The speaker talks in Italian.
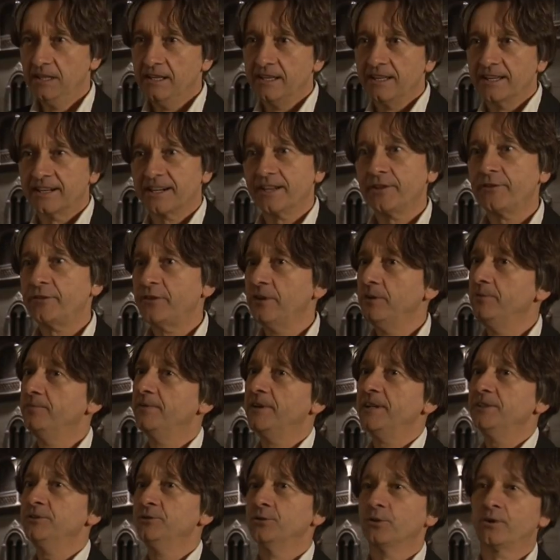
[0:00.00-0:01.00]
Resta il
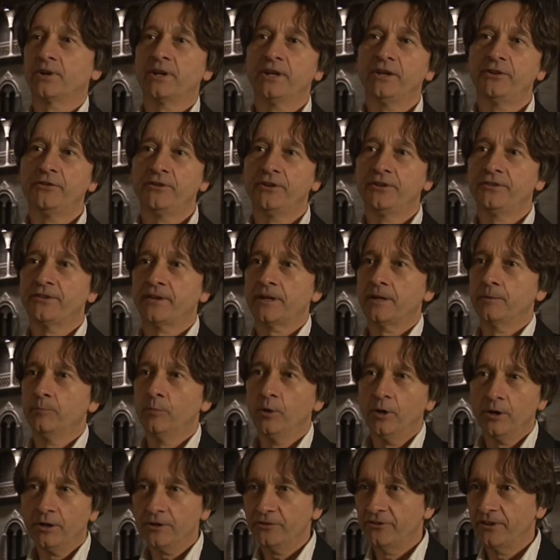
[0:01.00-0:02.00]
fatto che Cesare
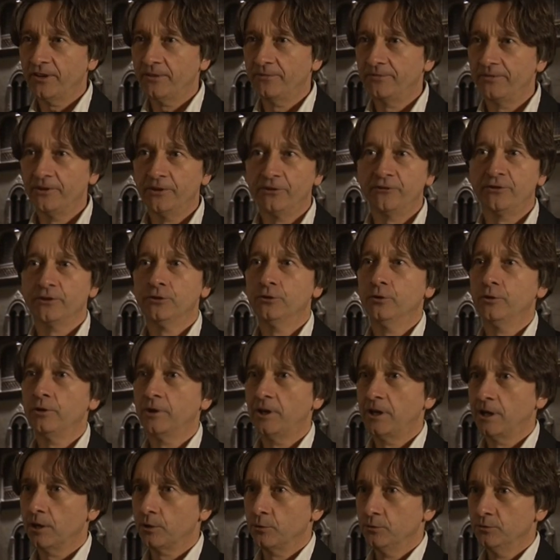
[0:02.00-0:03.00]
Borgia fece dono
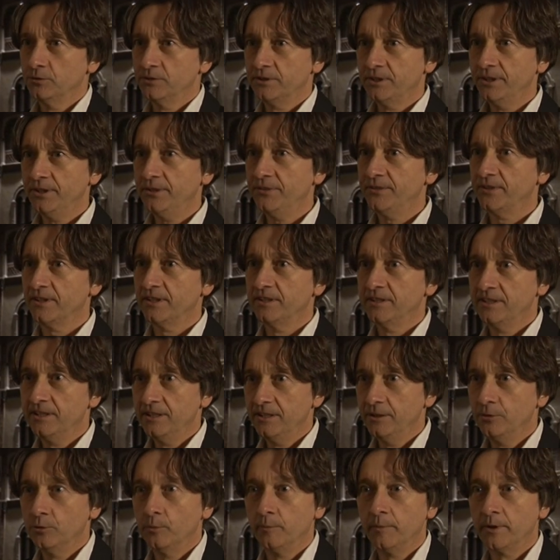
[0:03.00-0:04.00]
alla contessa
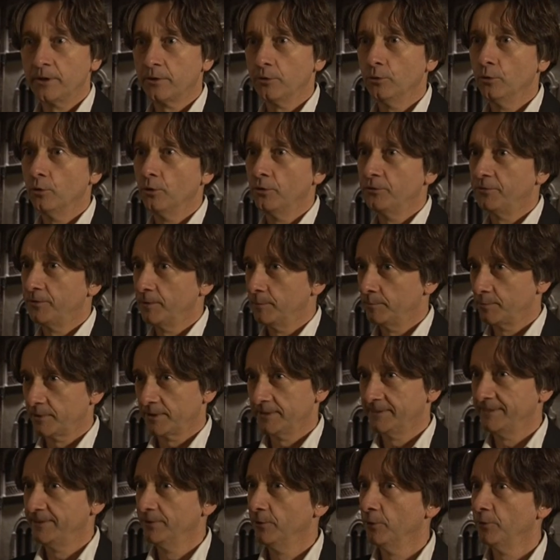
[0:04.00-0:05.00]
di numerosi
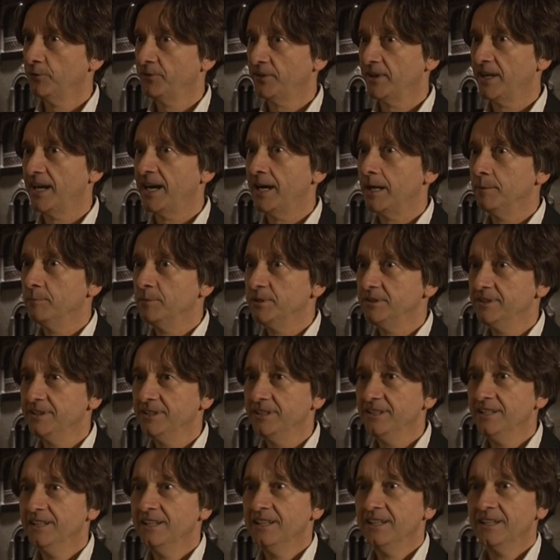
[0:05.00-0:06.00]
preziosi
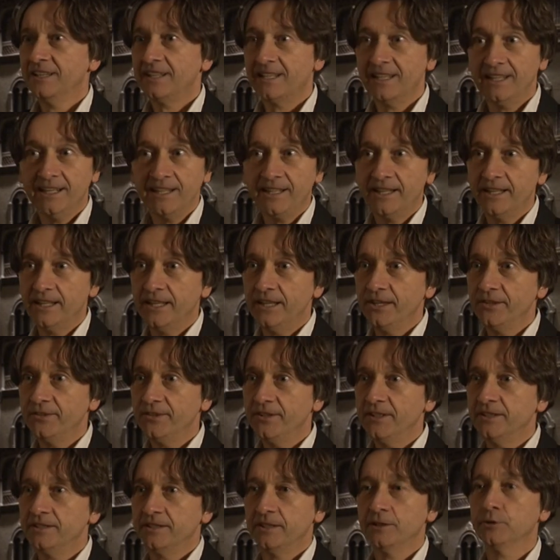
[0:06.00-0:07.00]
abiti che le
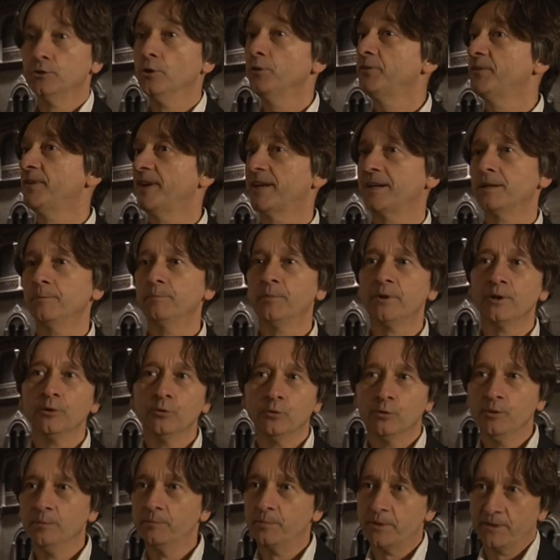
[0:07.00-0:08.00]
chiese di indossare per
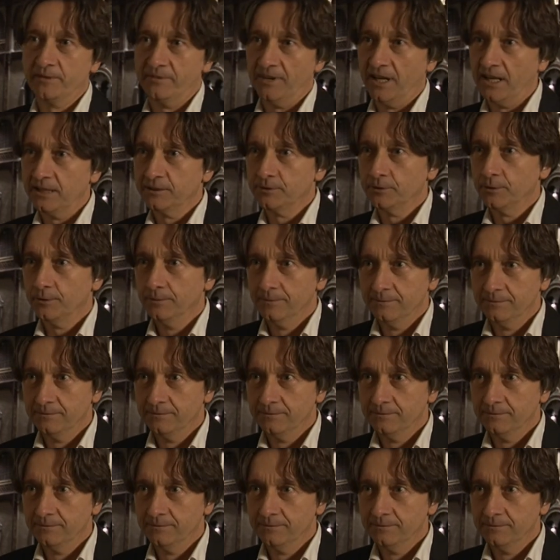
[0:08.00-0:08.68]
lui in privato.